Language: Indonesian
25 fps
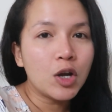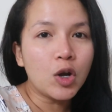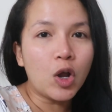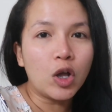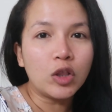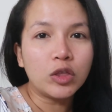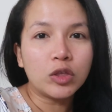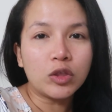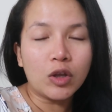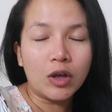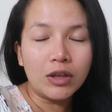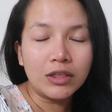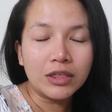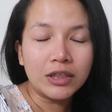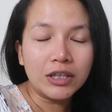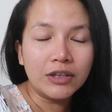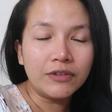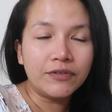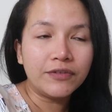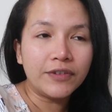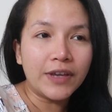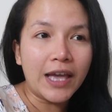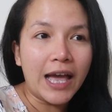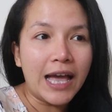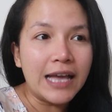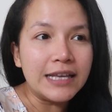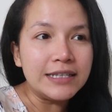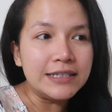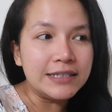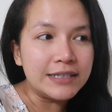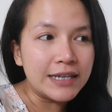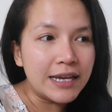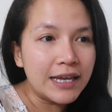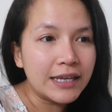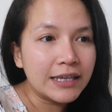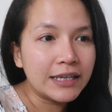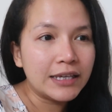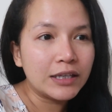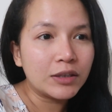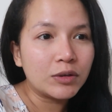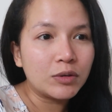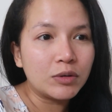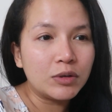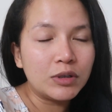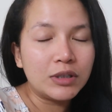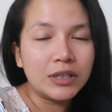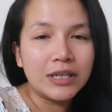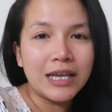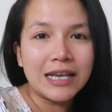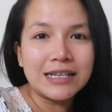nonton TV aja
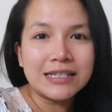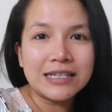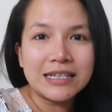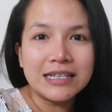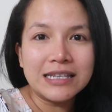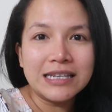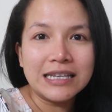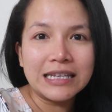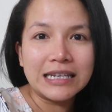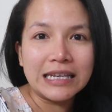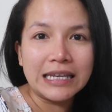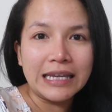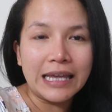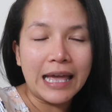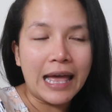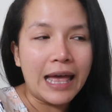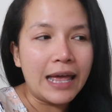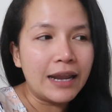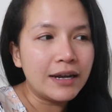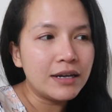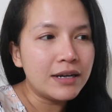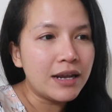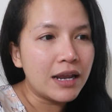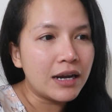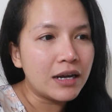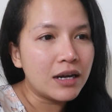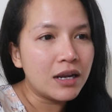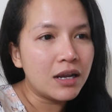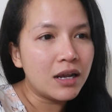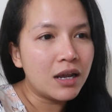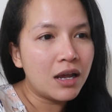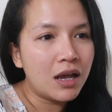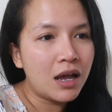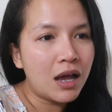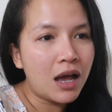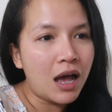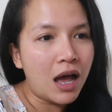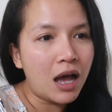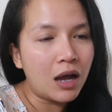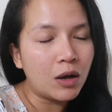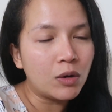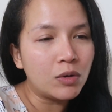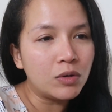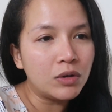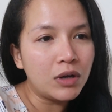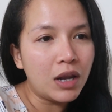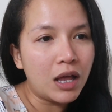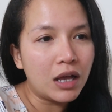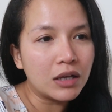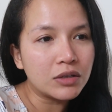gitu dia sendirian dan
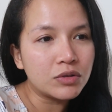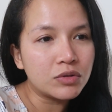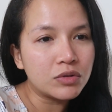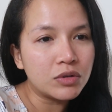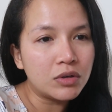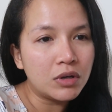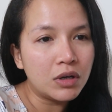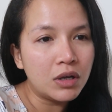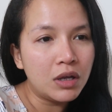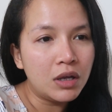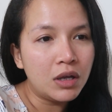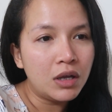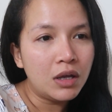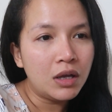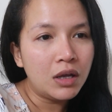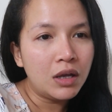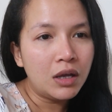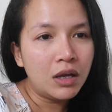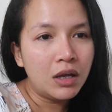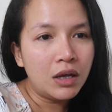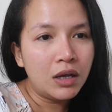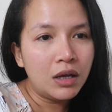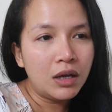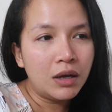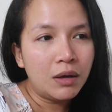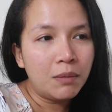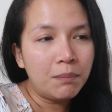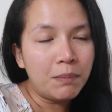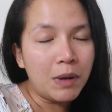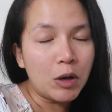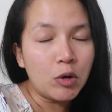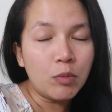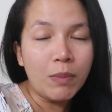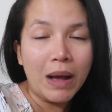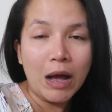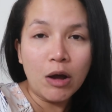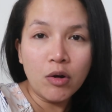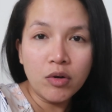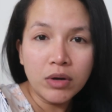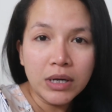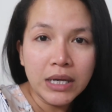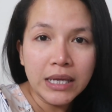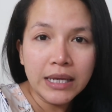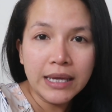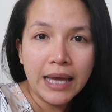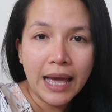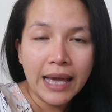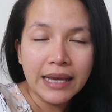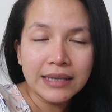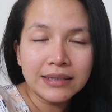aku langsung baru bangun
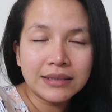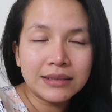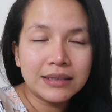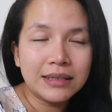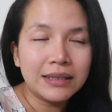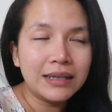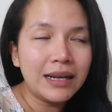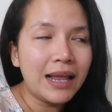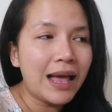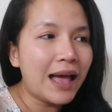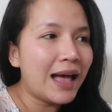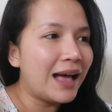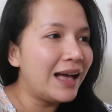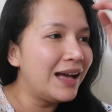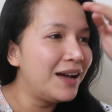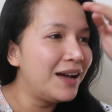nih guys gila